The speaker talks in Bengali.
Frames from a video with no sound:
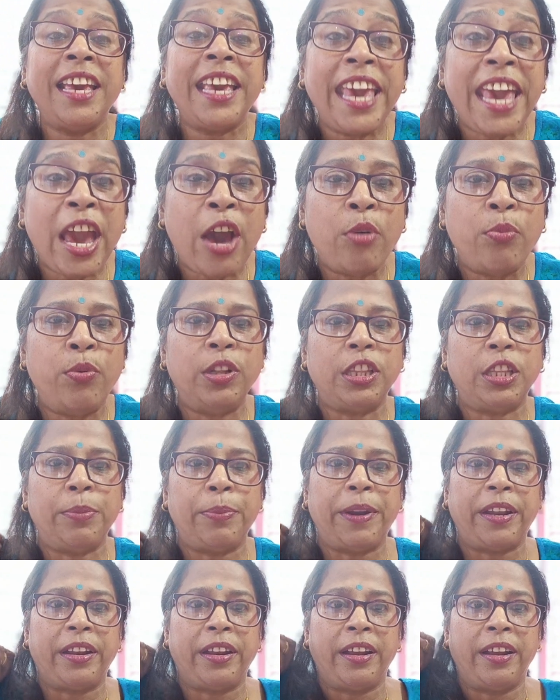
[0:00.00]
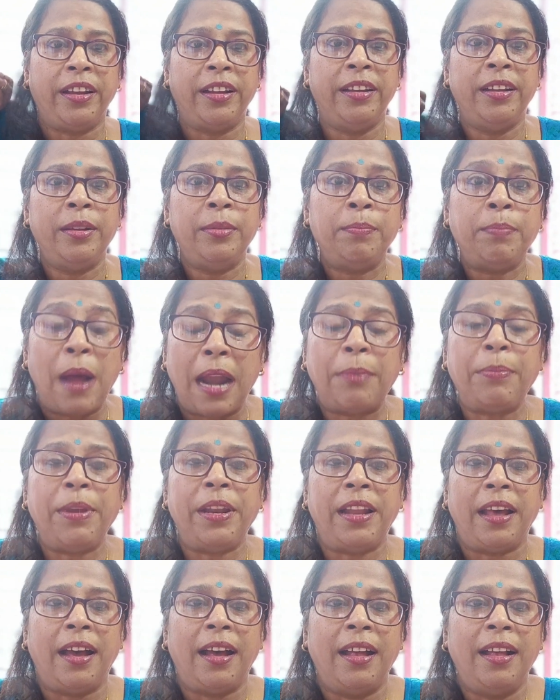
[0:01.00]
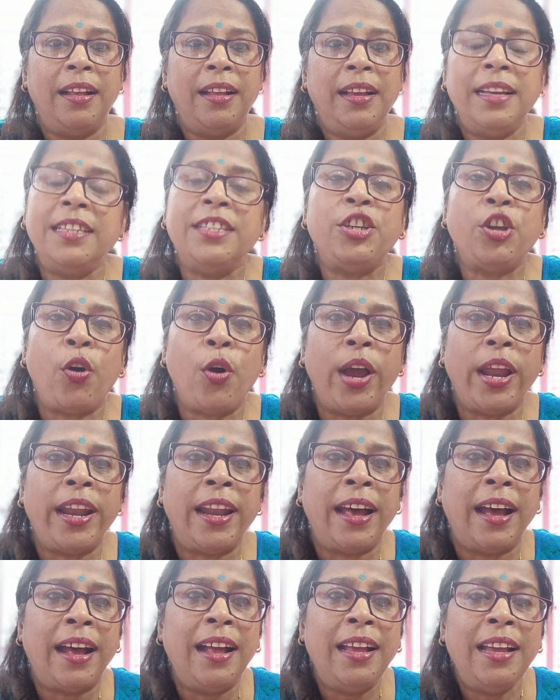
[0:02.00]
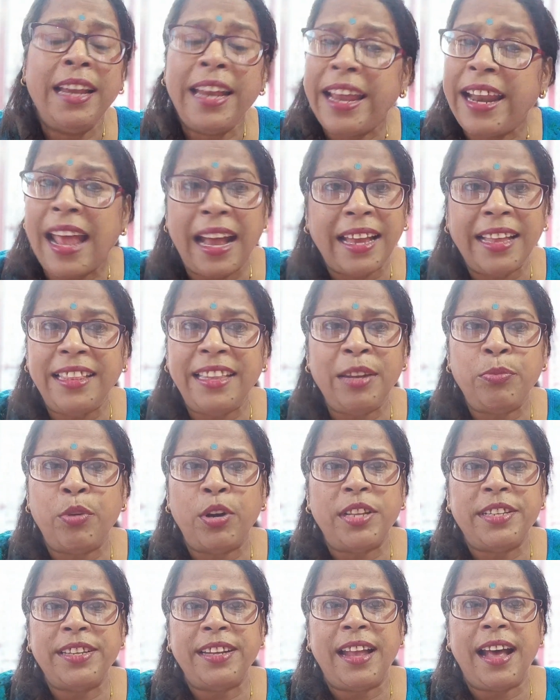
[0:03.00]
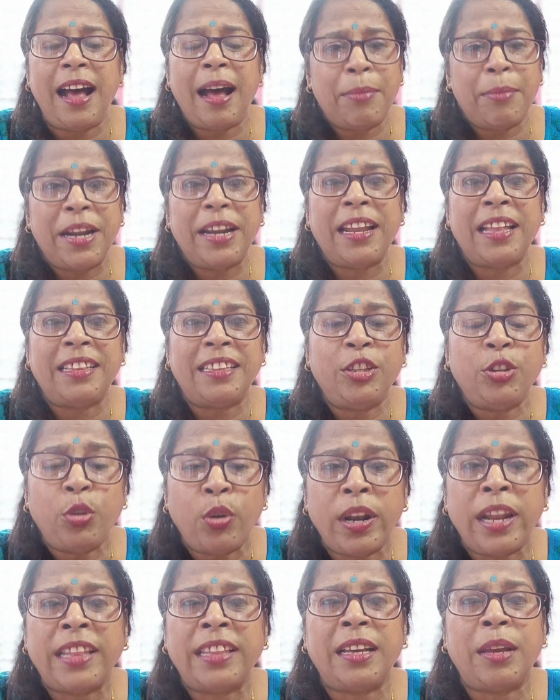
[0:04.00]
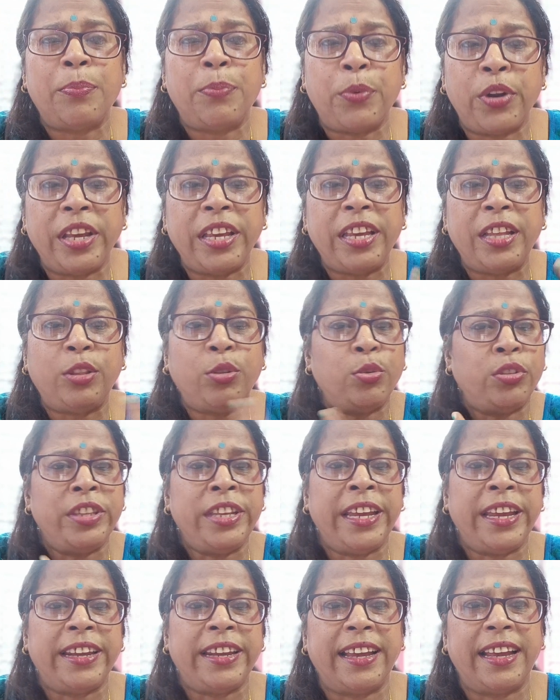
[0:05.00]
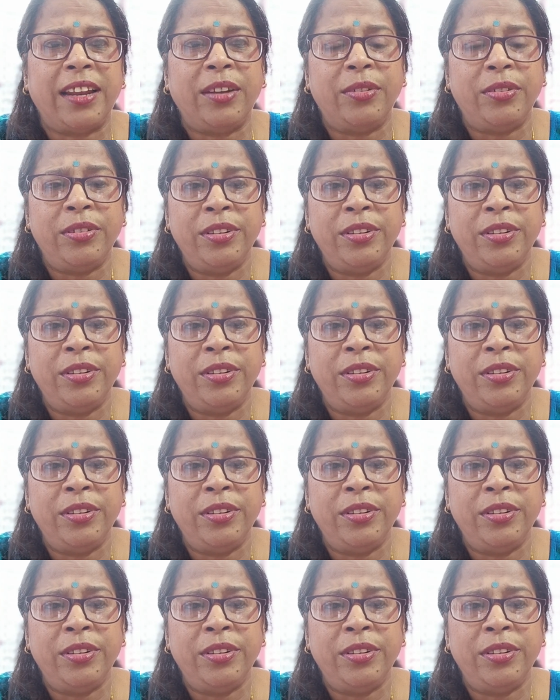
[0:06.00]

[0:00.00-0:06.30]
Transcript: কেউ বলতে পারে না পারবে না যে হয় না এর আগের দিন বলেছি না আমার নাতি দোলনা থেকে পড়ে গিয়ে থুতনি কেটে গেল